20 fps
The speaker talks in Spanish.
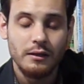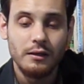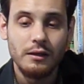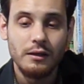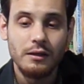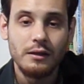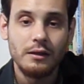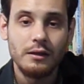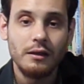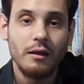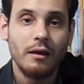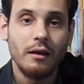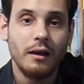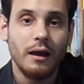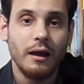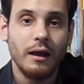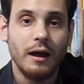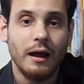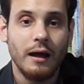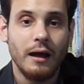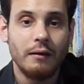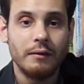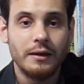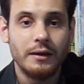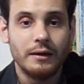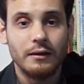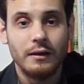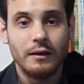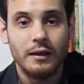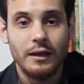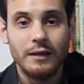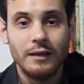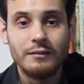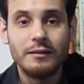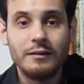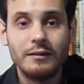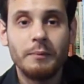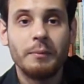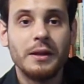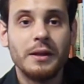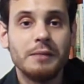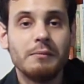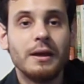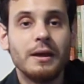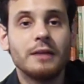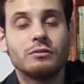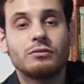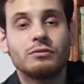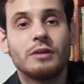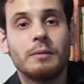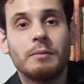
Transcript: Y, a ver, este experimento